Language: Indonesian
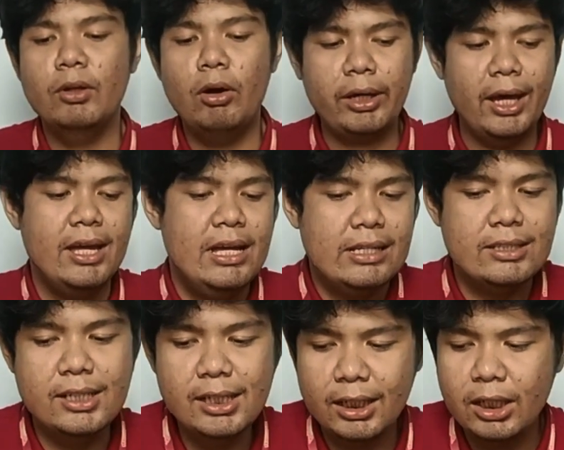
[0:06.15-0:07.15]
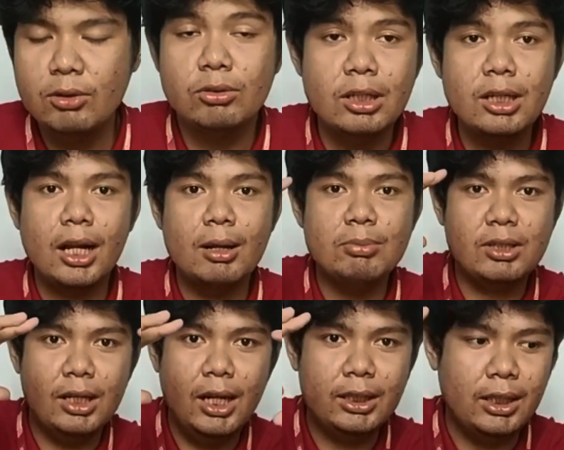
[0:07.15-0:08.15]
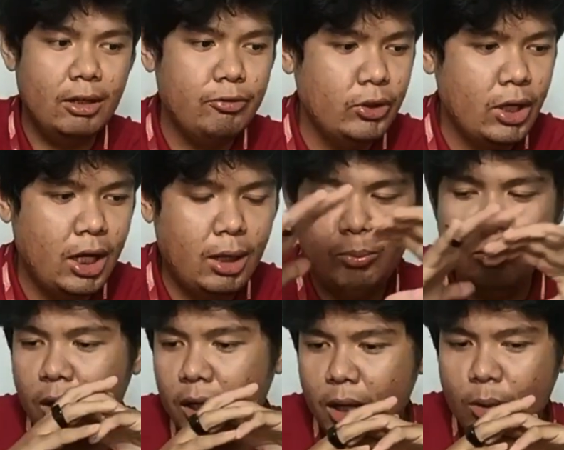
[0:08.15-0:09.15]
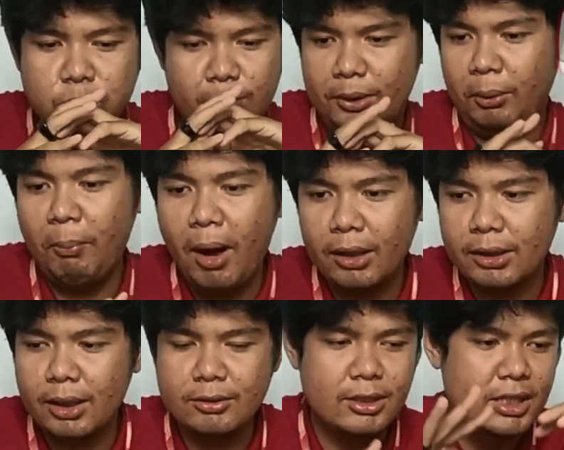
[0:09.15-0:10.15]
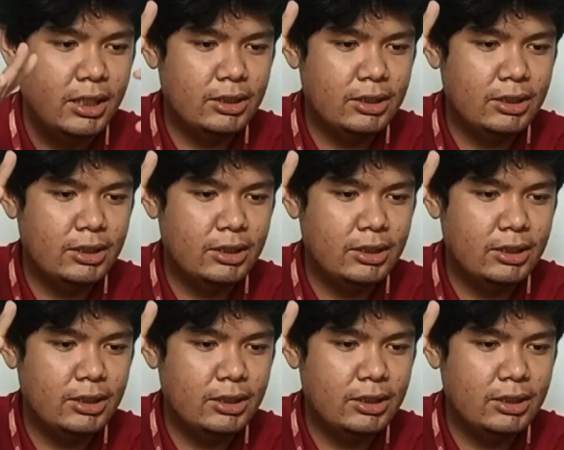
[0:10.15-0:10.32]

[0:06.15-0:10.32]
Oke, okay, jadi kali ini di sini kalian bisa lihat ya, uh, bukan banget guys.